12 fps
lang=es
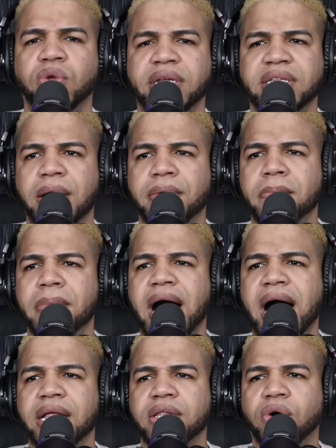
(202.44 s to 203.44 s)
le estaban
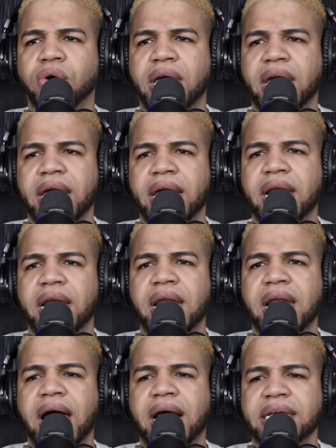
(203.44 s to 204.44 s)
bajando, que él
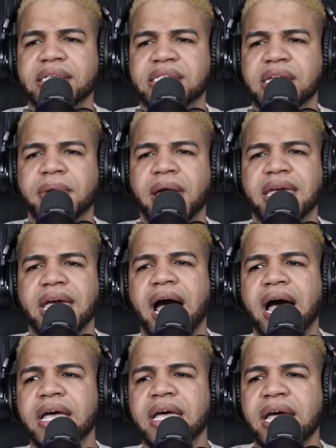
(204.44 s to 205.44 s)
la recibe
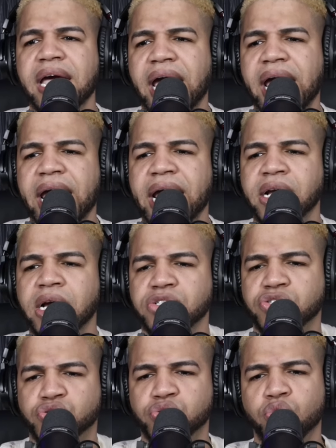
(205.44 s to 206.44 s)
allá en
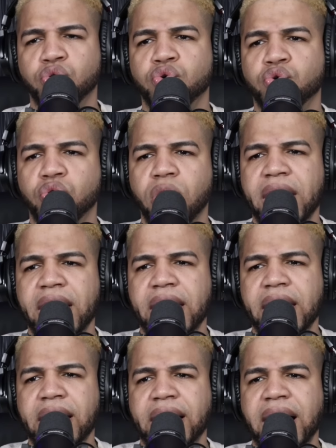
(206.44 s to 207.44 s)
su
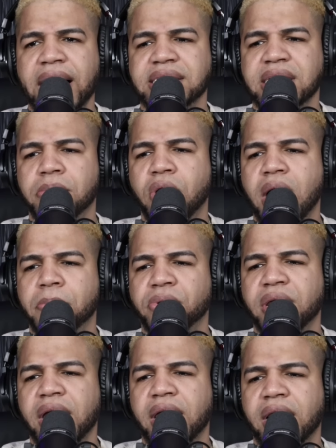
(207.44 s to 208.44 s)
eh, casa. Vamos a
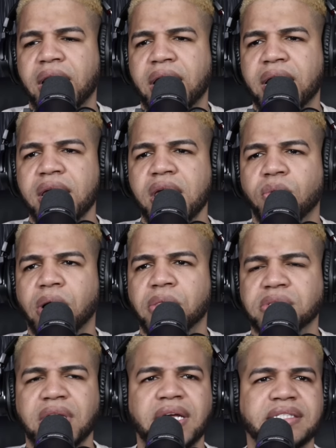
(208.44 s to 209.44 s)
ponerle cuando
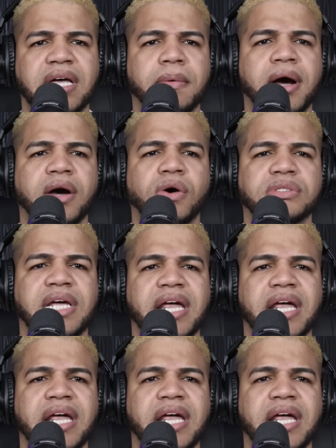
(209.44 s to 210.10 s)
se la estaban o se la